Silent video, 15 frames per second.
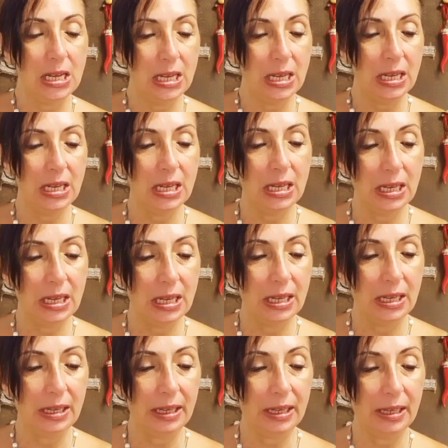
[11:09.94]

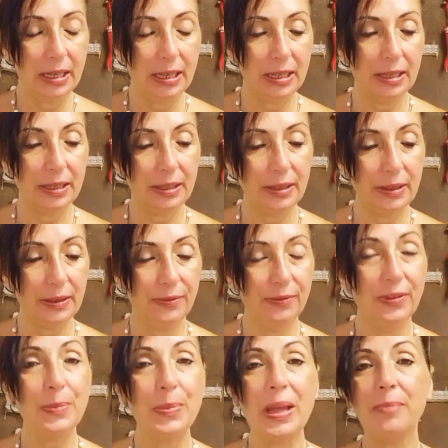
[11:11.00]
Eh,
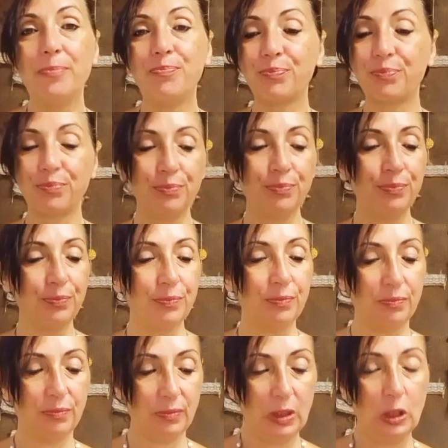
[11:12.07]
vabbè,
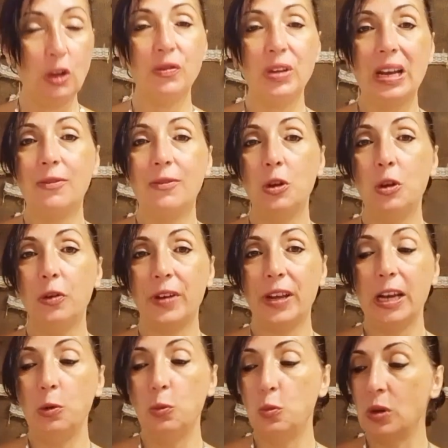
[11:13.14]
Mm, non ve la voglio
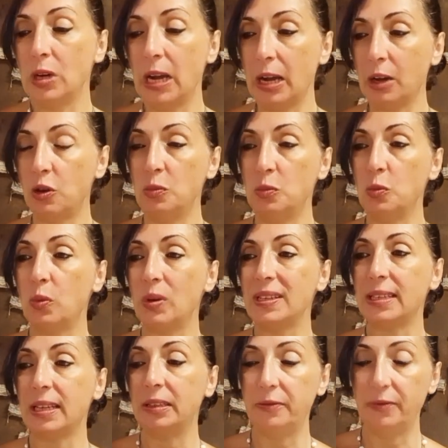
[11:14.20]
fare lunga, comunque
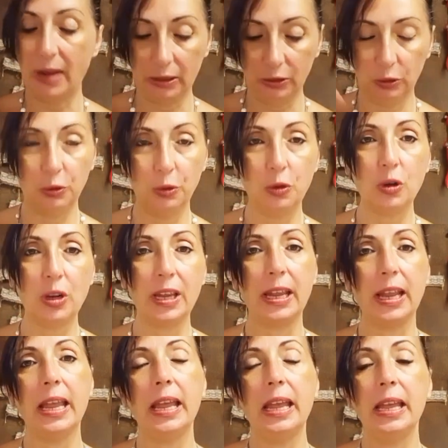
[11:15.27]
sta di fatto
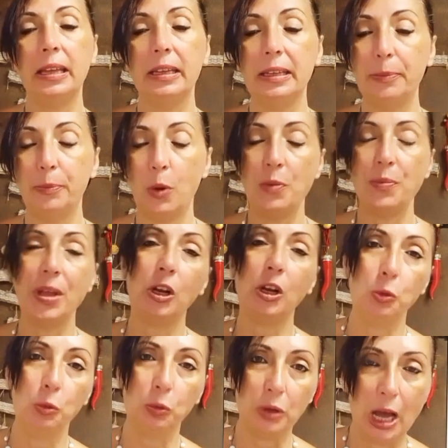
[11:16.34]
che poi mi
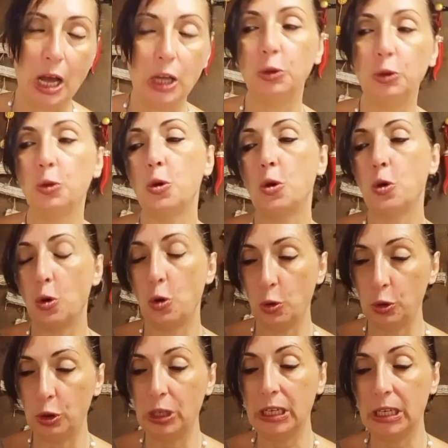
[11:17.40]
hanno aiutato
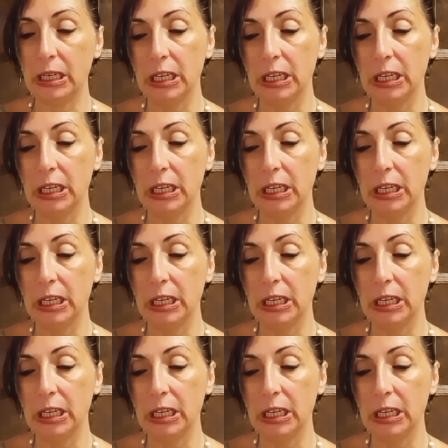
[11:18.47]
con